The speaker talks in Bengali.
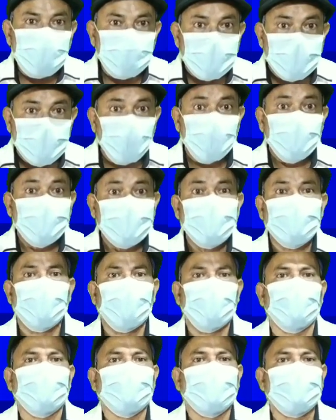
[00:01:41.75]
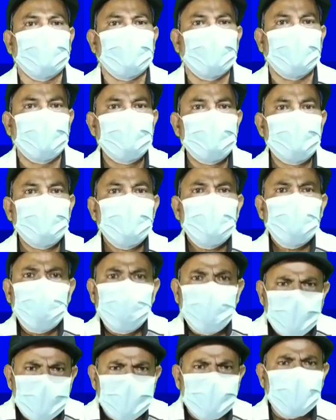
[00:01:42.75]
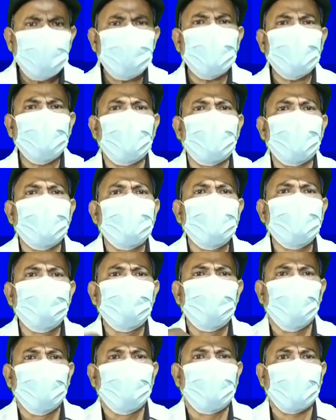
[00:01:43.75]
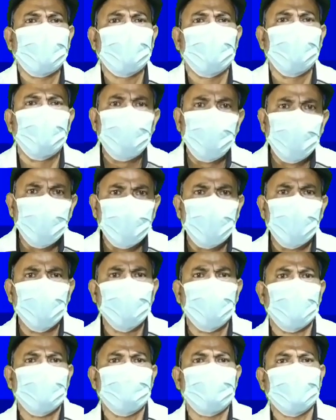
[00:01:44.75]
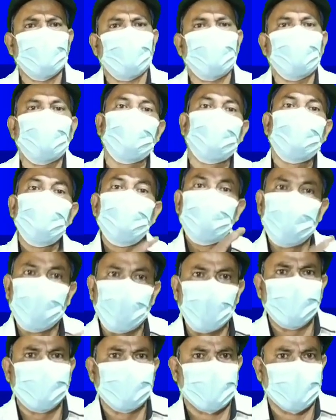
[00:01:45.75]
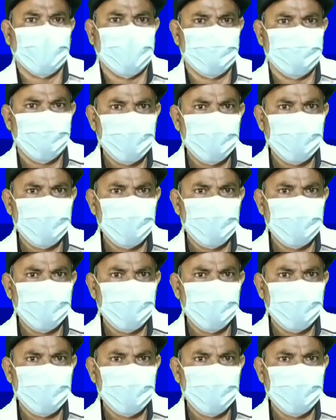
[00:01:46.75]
বিতর্কিত কথাটা বিজেপি দলেরই মুখপাত্র নুপুর শর্মা যখন বলেছেন